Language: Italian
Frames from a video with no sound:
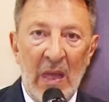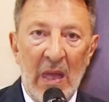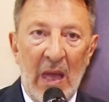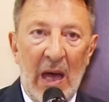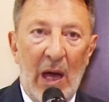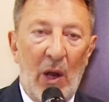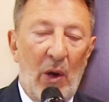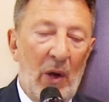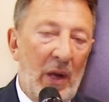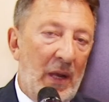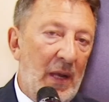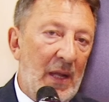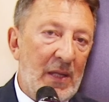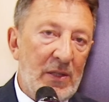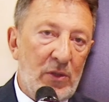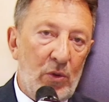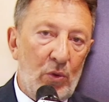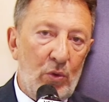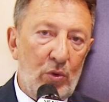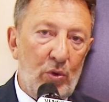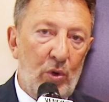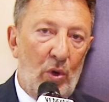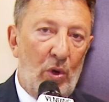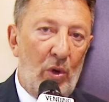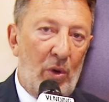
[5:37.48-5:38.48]
allora,
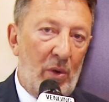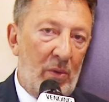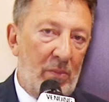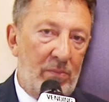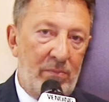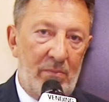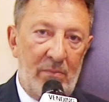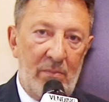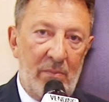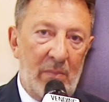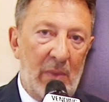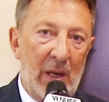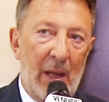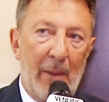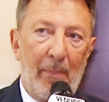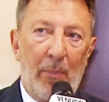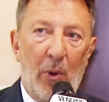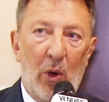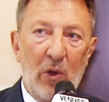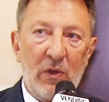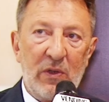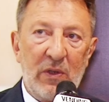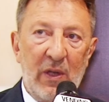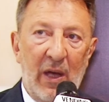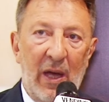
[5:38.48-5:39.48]
innanzitutto mh, la
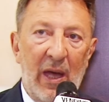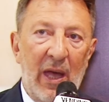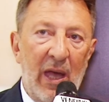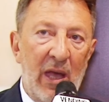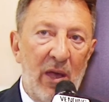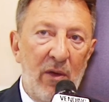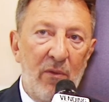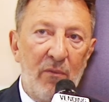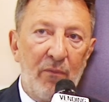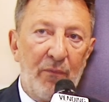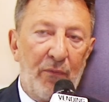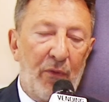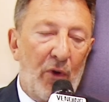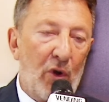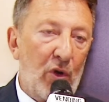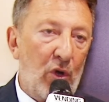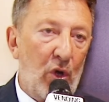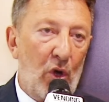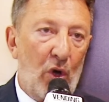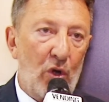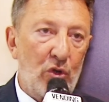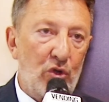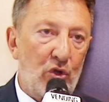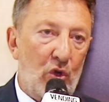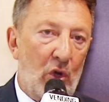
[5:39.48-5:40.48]
posta è
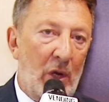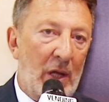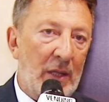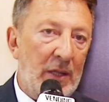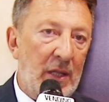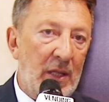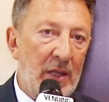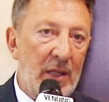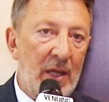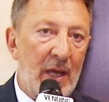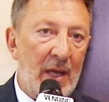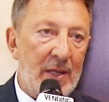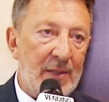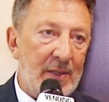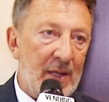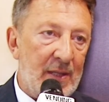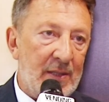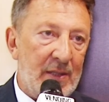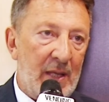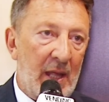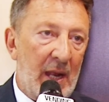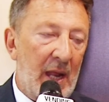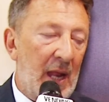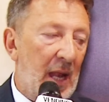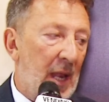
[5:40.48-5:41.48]

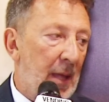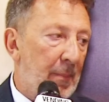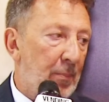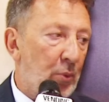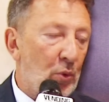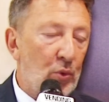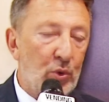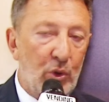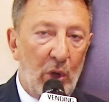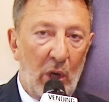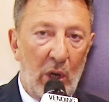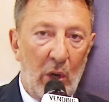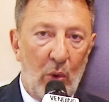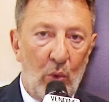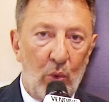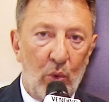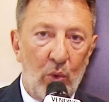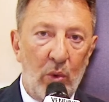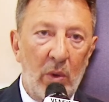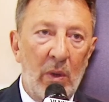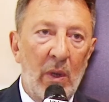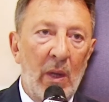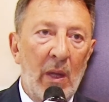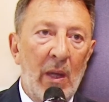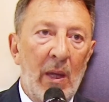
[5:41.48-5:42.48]
info-ddssrl.eu
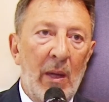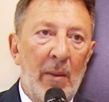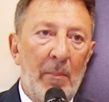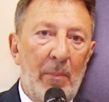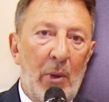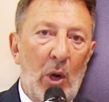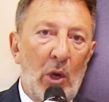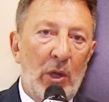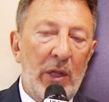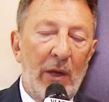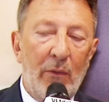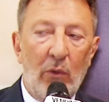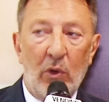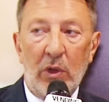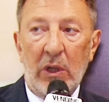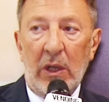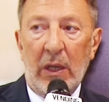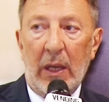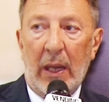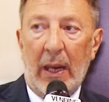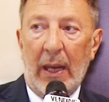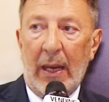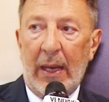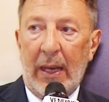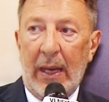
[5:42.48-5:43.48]
però devo
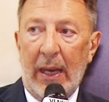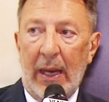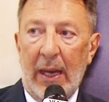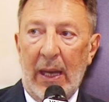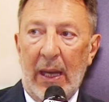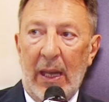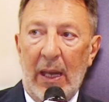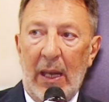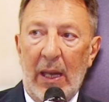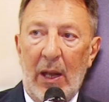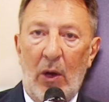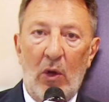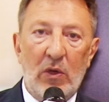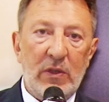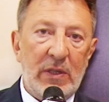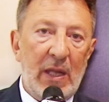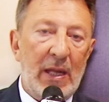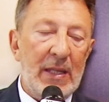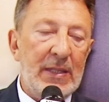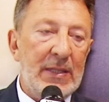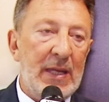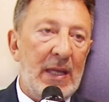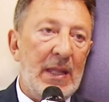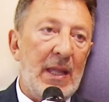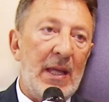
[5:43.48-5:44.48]
dire che la nostra
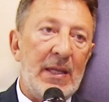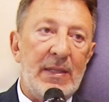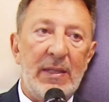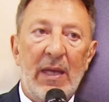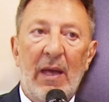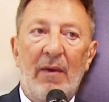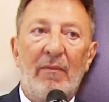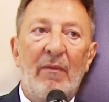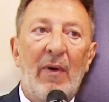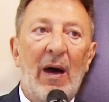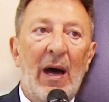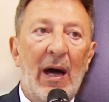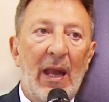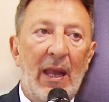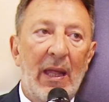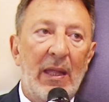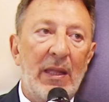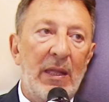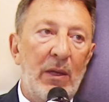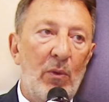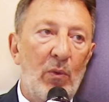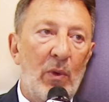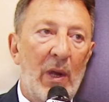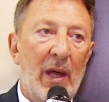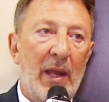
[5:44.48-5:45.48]
azienda si avvale
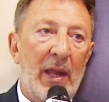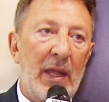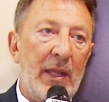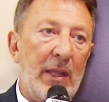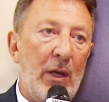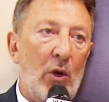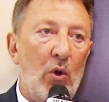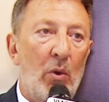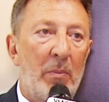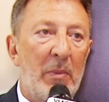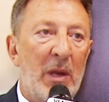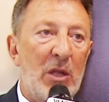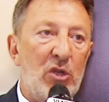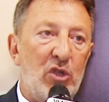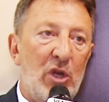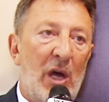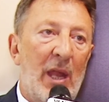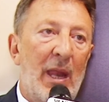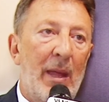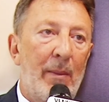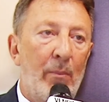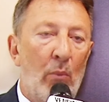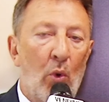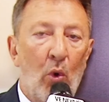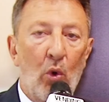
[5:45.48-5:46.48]
di una rete
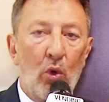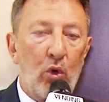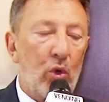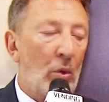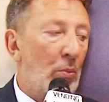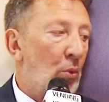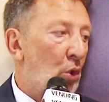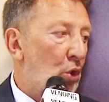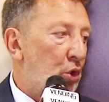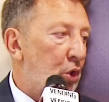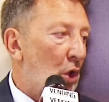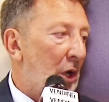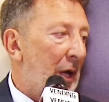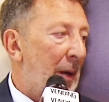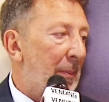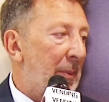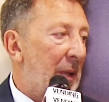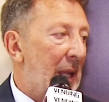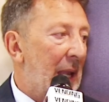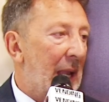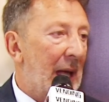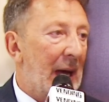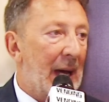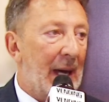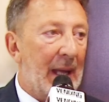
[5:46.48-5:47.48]
commerciale molto molto
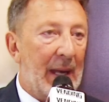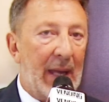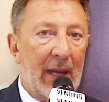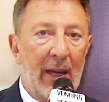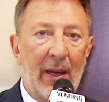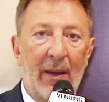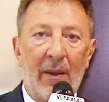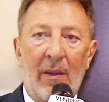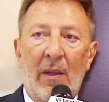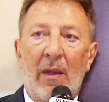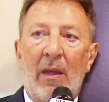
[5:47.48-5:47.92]
capillare,